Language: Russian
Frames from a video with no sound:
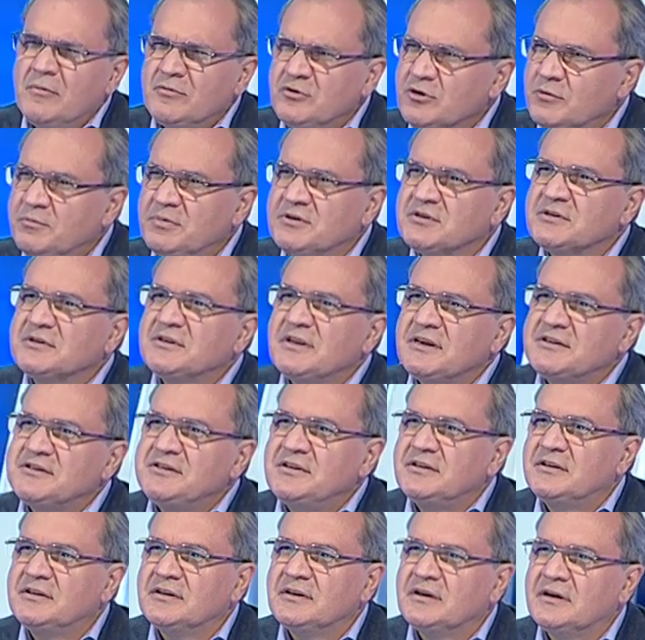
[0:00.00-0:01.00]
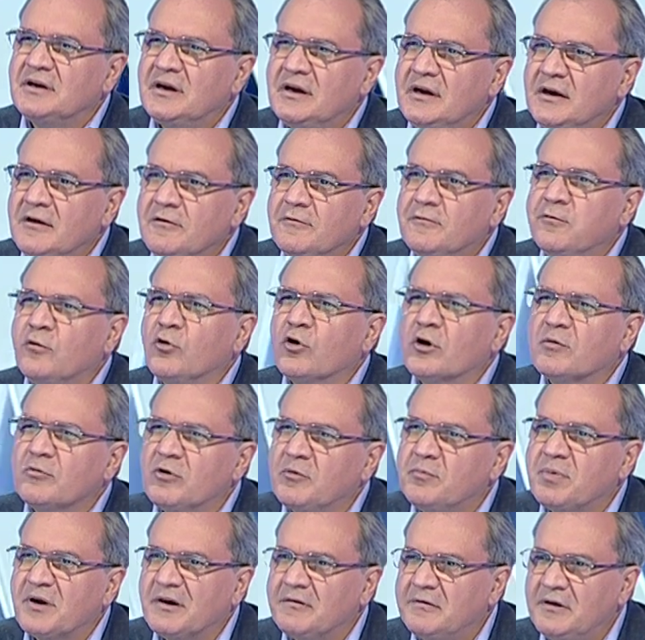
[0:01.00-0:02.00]
Причем безотносительно
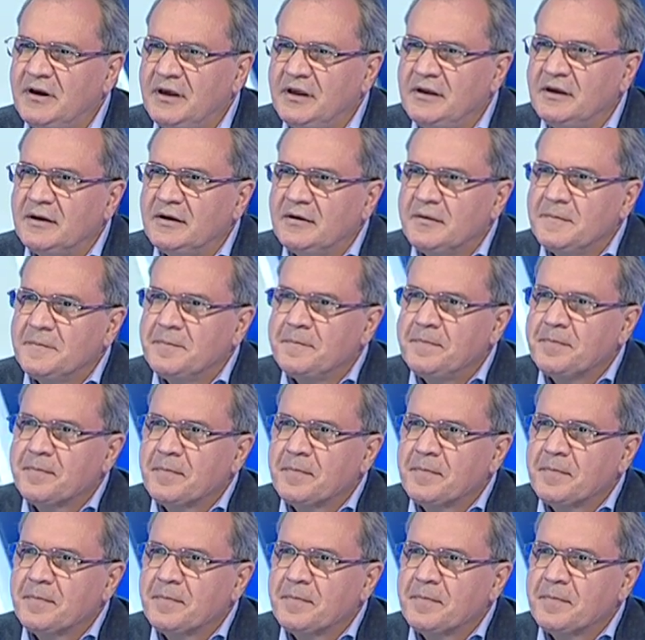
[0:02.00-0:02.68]
формы правления.